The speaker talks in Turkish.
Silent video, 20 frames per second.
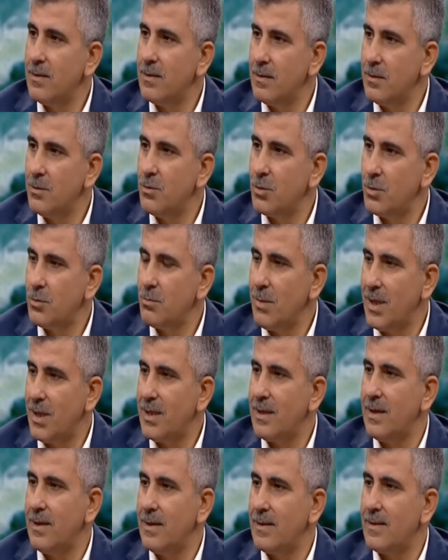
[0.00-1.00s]

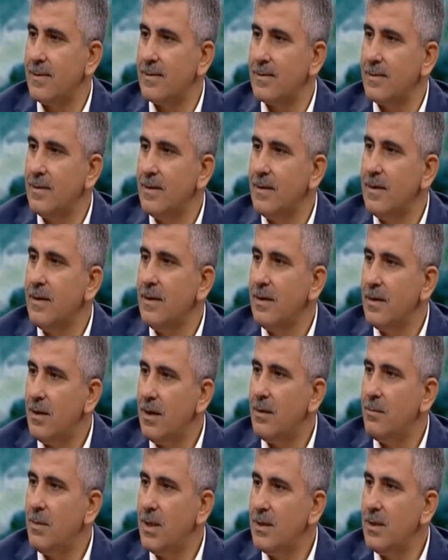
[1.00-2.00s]
düşünmek gerekir.
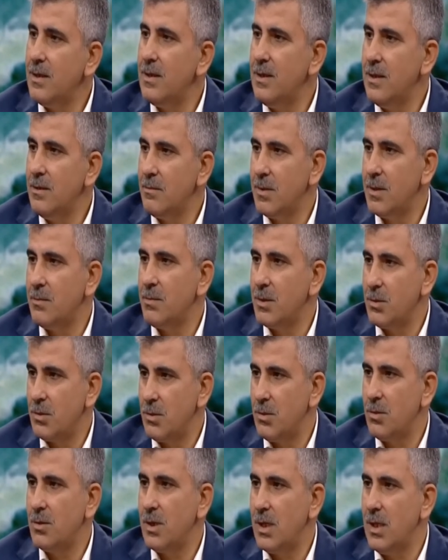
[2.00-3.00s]
Ama dediğim gibi
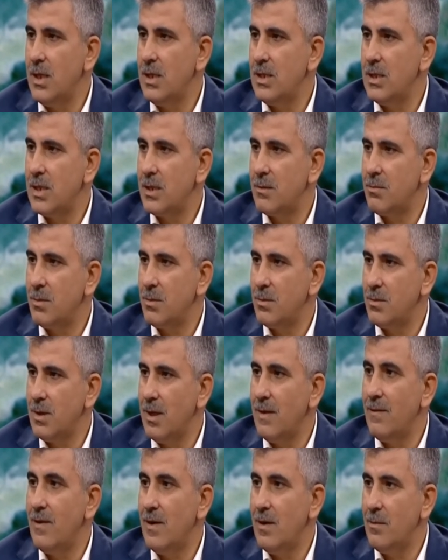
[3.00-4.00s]
sonu gelecek bunun
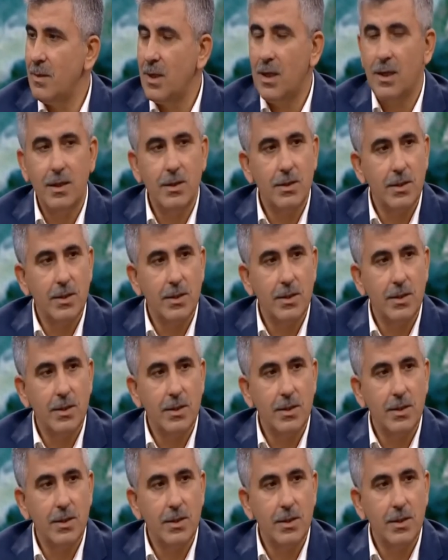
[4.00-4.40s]
devamı O döneme gelecek.